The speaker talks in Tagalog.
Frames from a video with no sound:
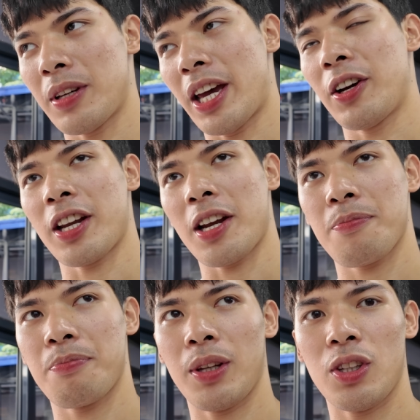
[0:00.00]
Ay, eh, yung
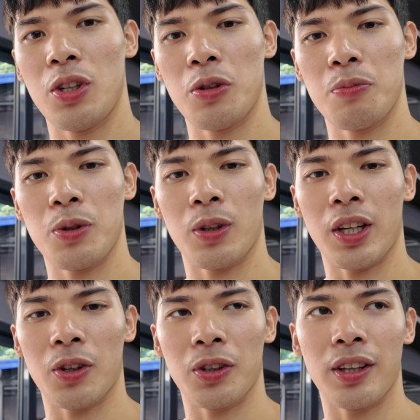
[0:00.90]
harap medium, yung
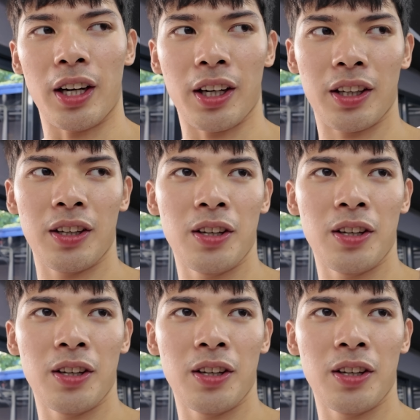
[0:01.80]
likod dark.